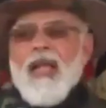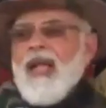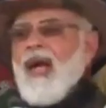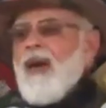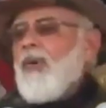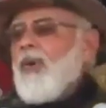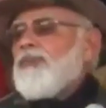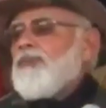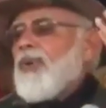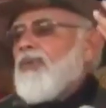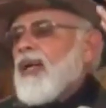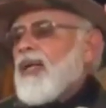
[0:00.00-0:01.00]
एक
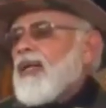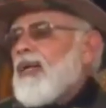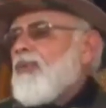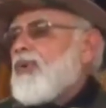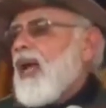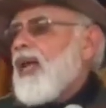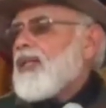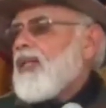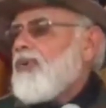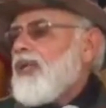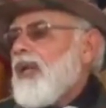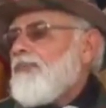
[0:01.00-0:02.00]
अभूतपूर्व कदम उठाते
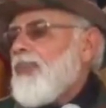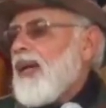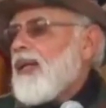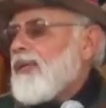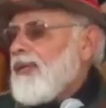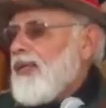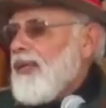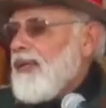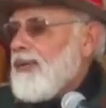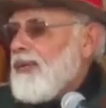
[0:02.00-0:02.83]
हुए अब भारत ने